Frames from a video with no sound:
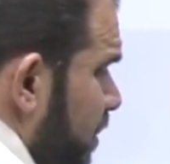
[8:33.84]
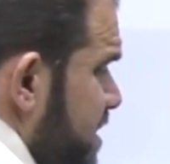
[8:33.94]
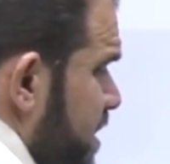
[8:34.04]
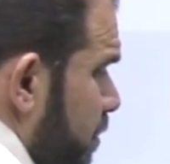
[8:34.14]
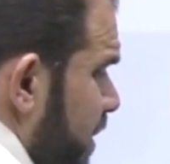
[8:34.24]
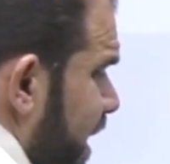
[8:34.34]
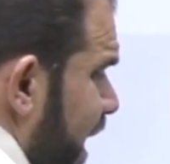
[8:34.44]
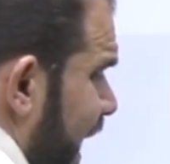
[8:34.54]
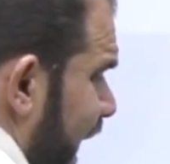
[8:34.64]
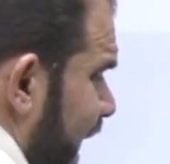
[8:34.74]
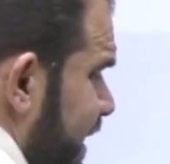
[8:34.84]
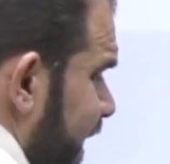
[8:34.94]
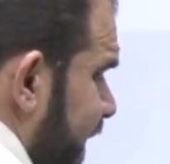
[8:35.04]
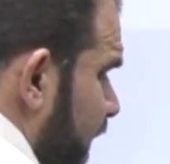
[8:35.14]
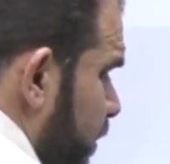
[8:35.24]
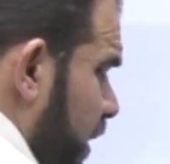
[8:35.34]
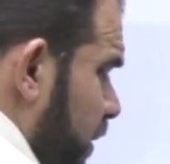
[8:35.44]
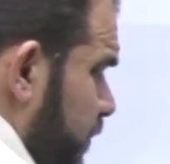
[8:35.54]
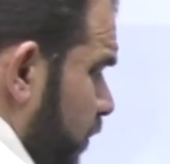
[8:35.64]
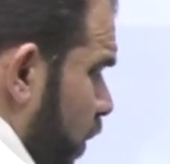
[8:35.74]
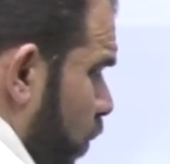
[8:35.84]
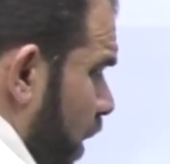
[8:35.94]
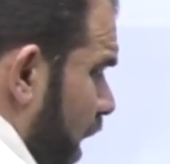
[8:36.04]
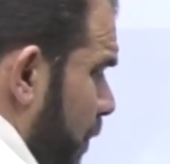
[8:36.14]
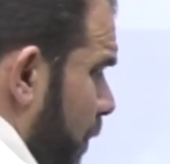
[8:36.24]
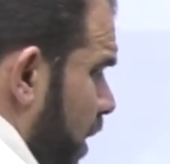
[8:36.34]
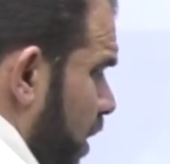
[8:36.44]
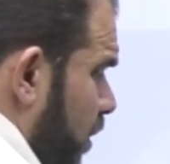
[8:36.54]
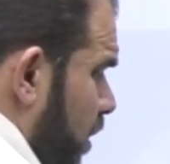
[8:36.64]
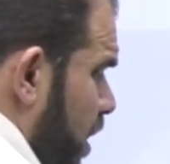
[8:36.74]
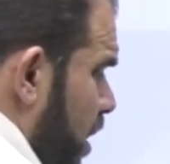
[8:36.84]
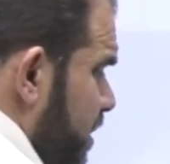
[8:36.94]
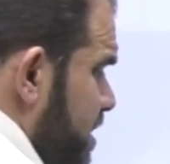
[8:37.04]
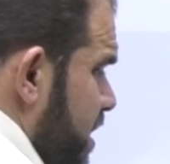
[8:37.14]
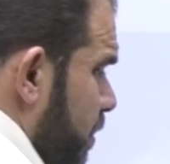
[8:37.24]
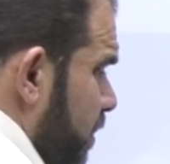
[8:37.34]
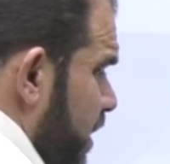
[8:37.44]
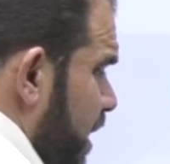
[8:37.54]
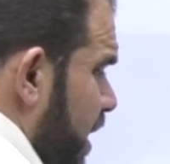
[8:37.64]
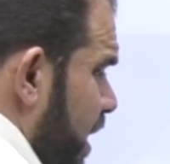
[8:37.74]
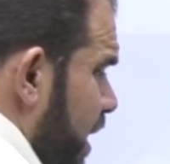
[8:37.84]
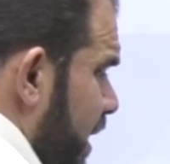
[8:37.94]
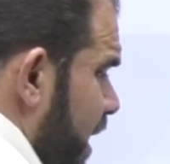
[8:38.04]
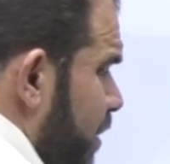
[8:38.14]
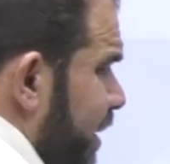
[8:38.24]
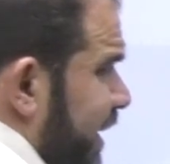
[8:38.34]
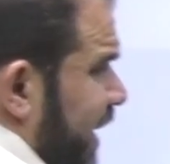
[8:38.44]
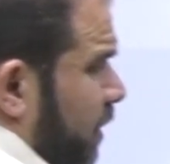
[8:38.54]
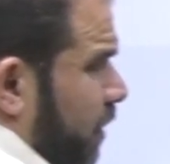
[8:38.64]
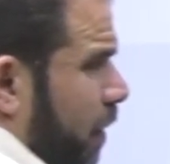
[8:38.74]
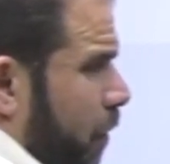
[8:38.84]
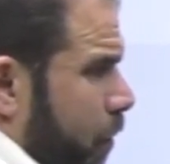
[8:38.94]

بنسميها عين الكلمه واما الراء بنسميها لام الكلمه